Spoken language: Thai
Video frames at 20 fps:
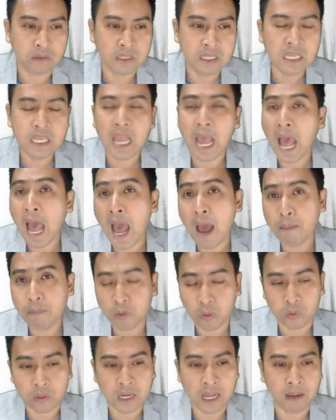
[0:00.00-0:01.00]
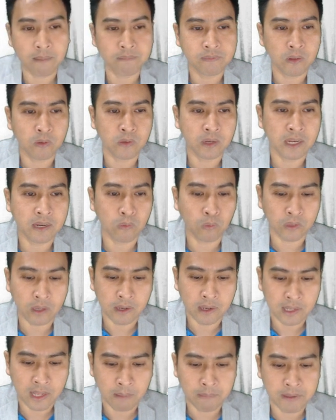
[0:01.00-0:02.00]
ที่ห้ามหลุดครับหลุดตัว
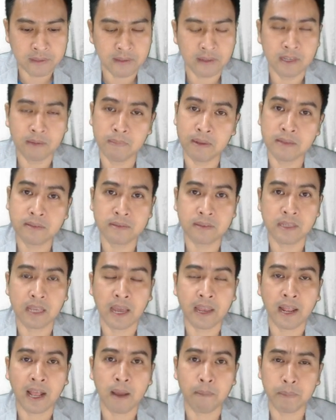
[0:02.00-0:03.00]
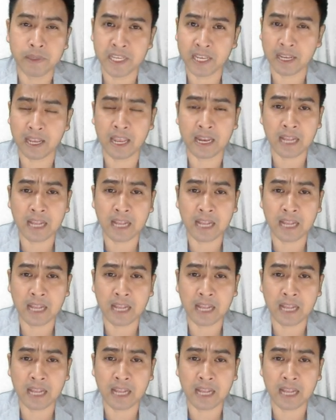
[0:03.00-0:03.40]
นี้จะทำให้เซนติเมนต์เสียนะครับไม่ใช่เก